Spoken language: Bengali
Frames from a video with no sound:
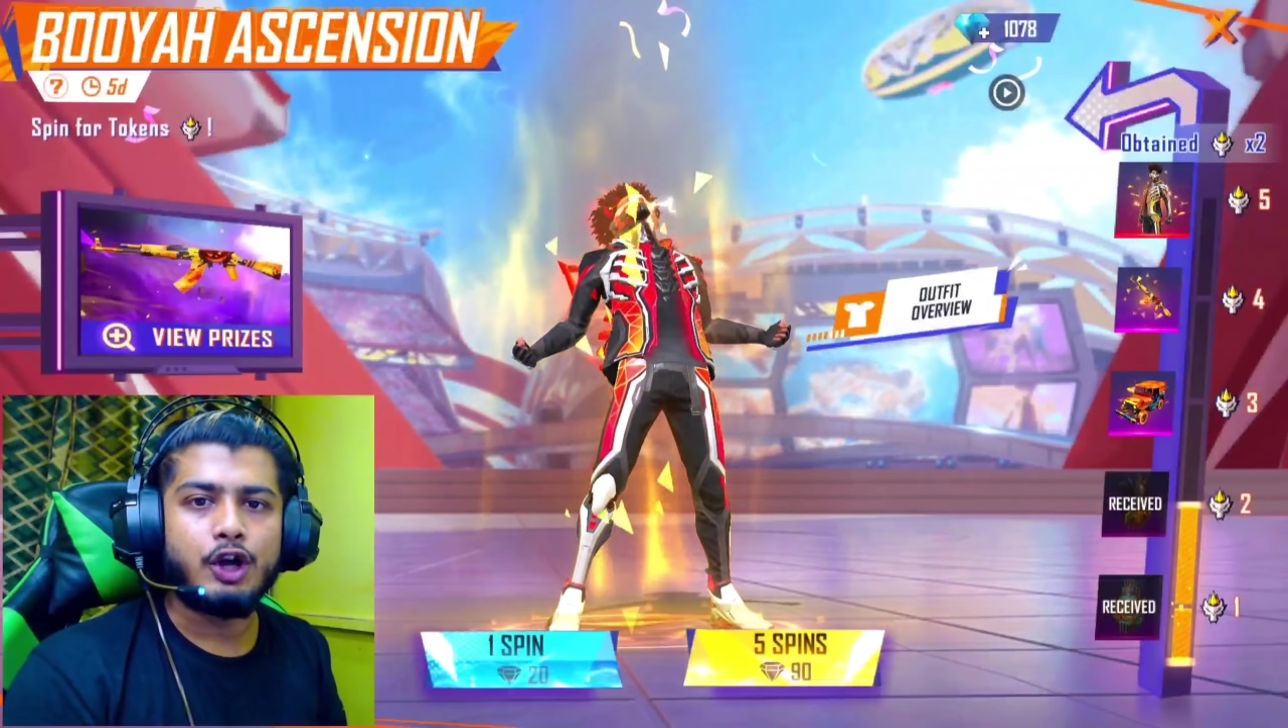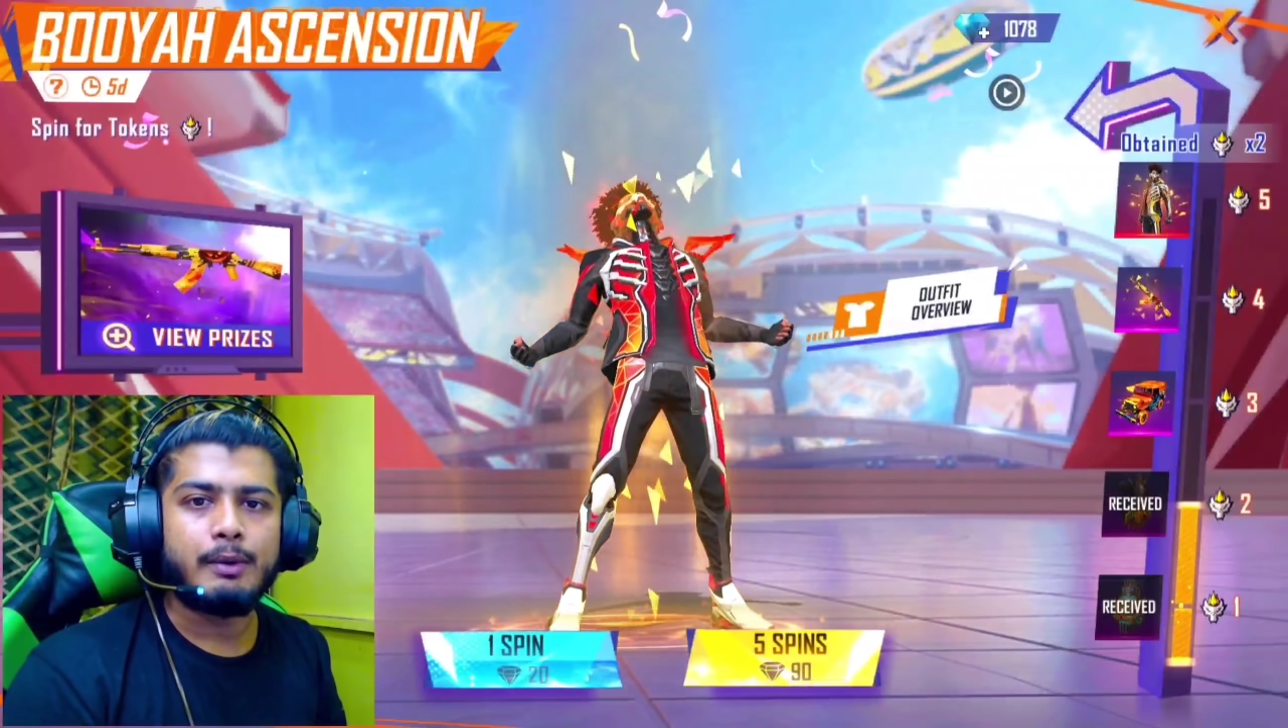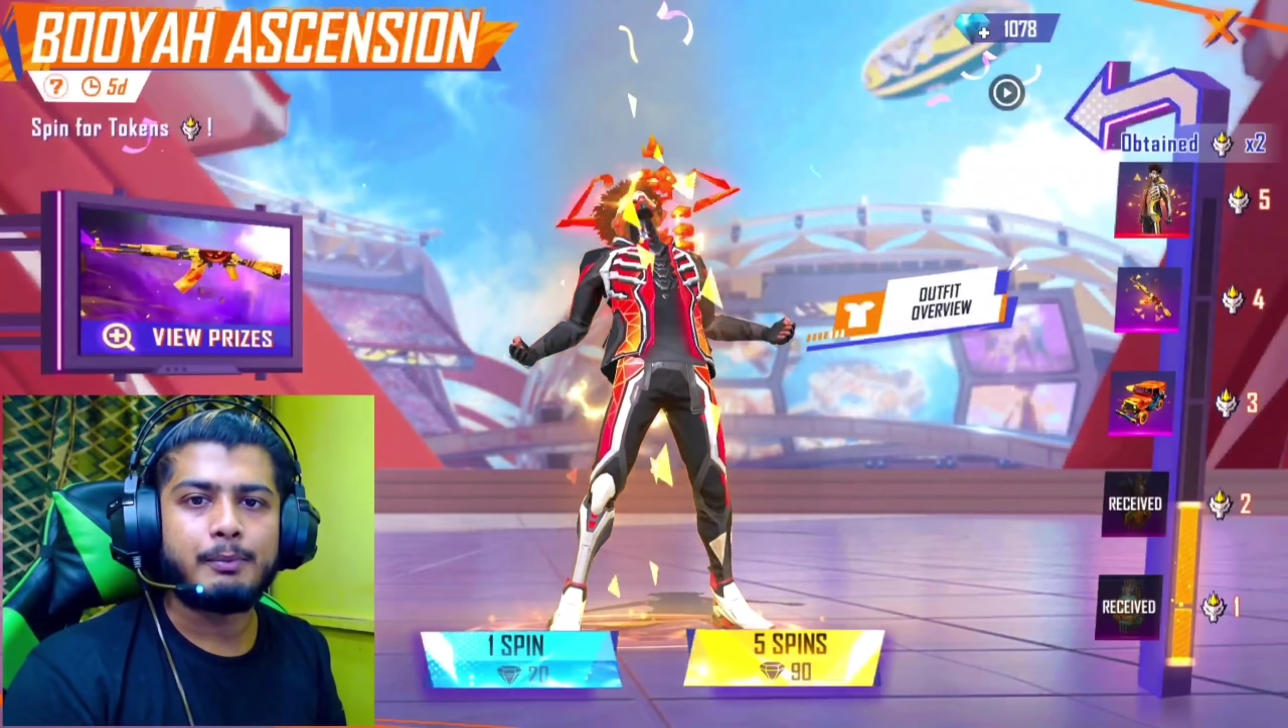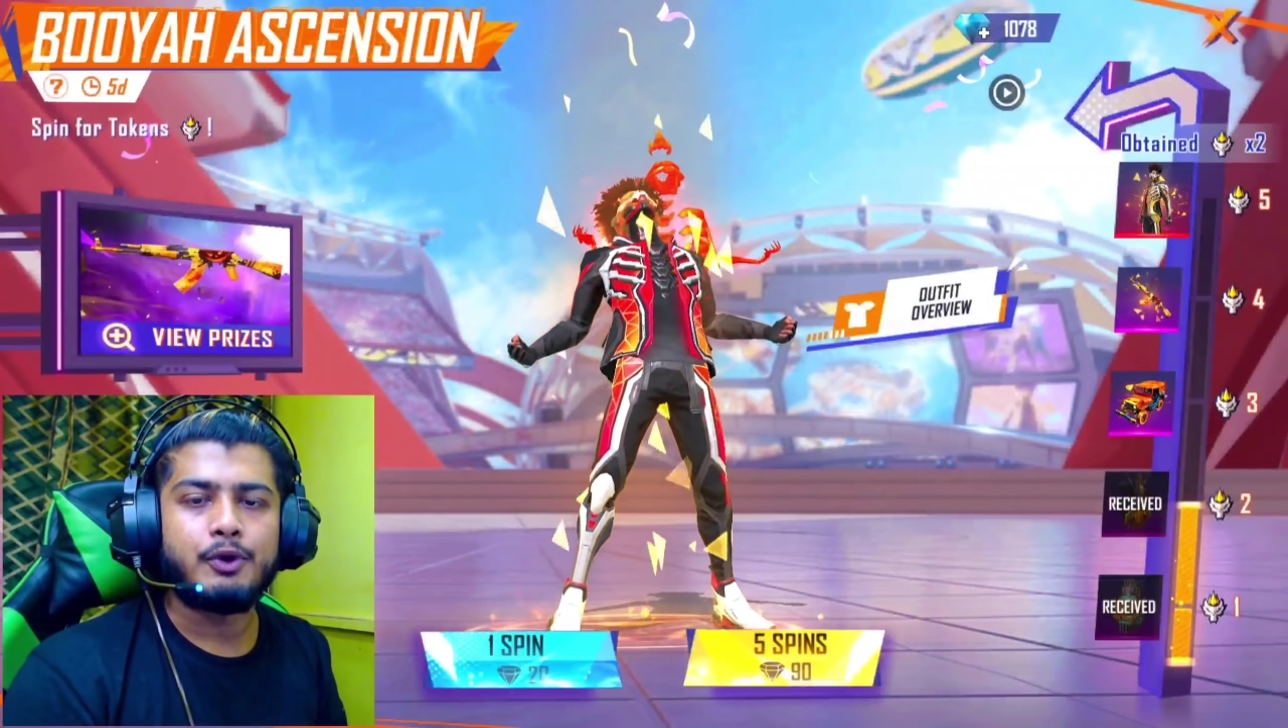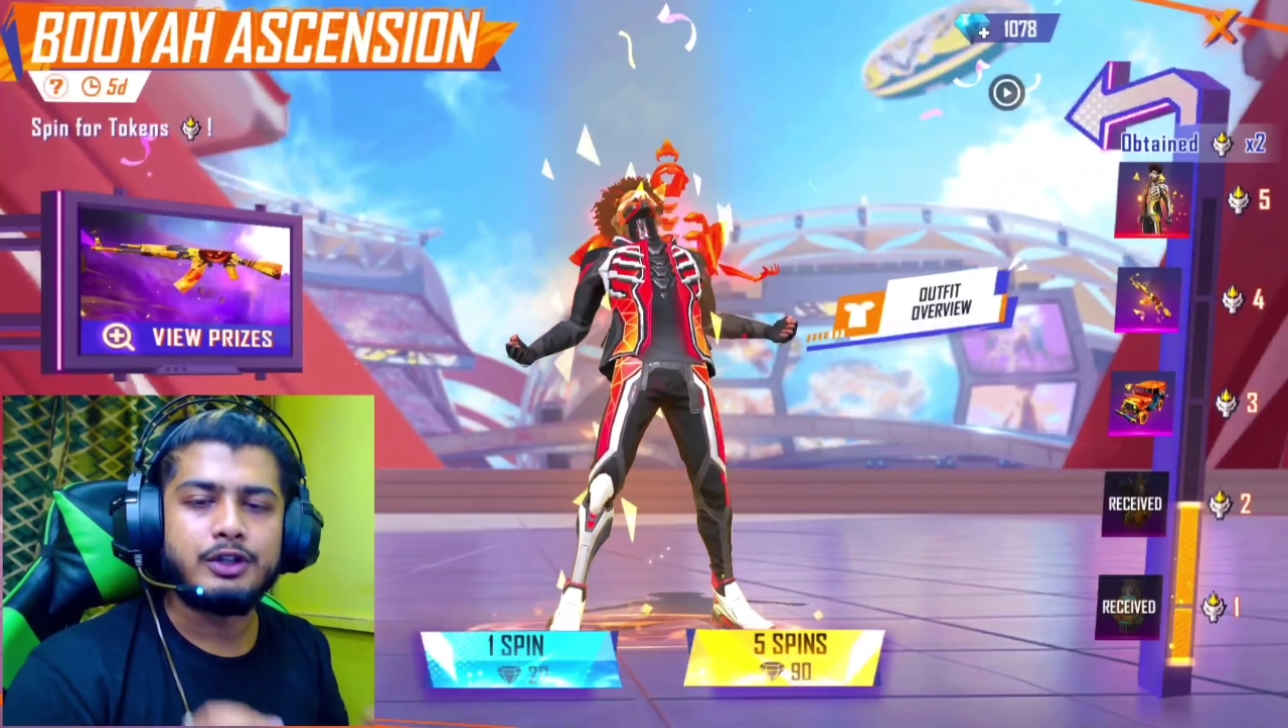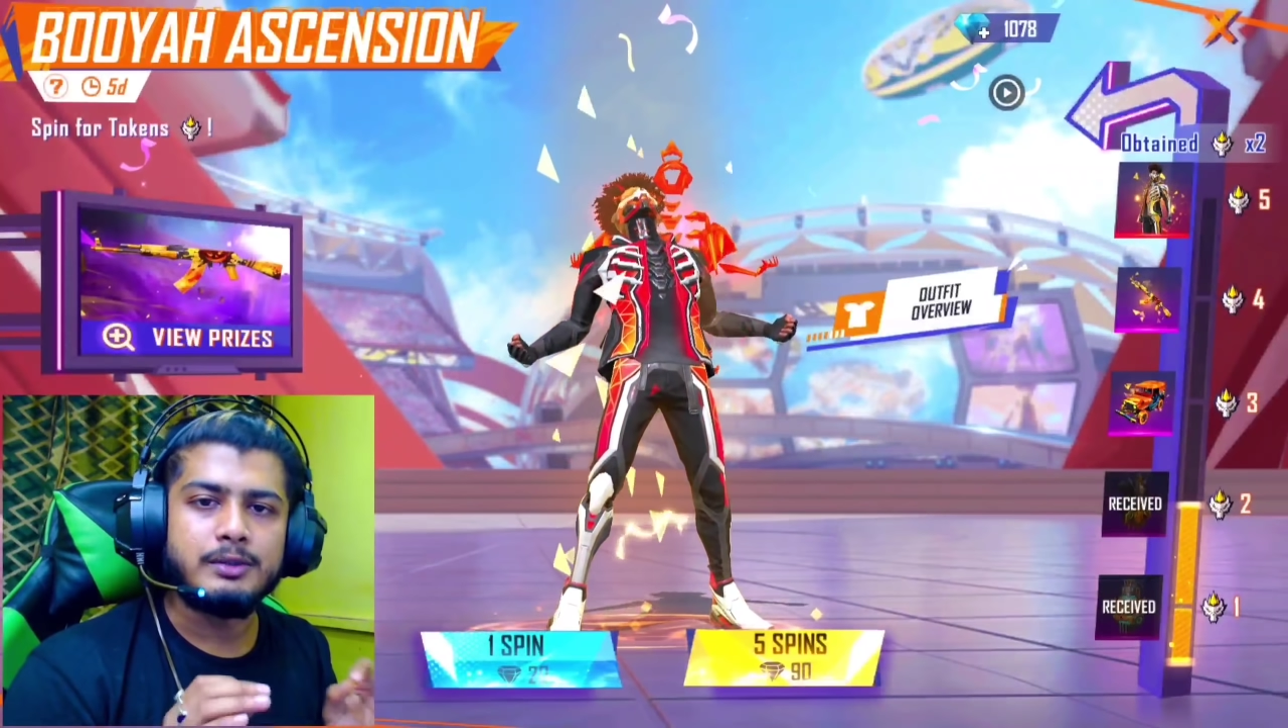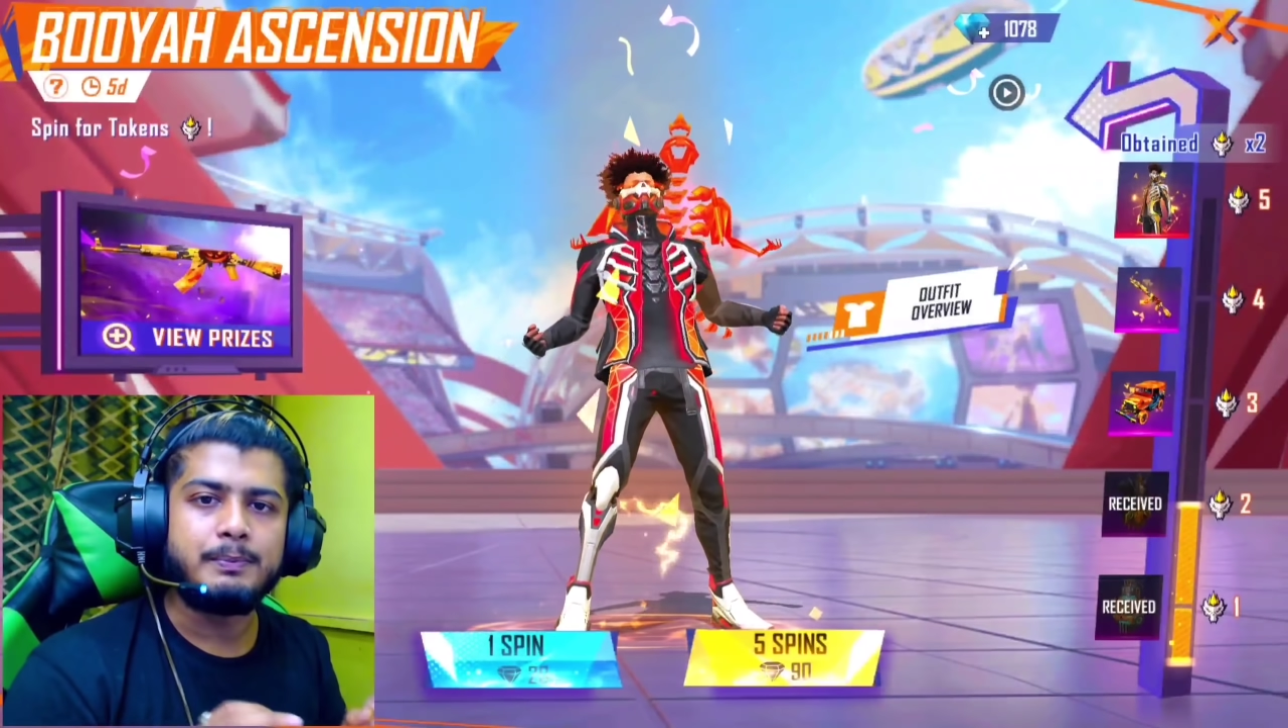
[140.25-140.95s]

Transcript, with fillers: টপ আপ করেছি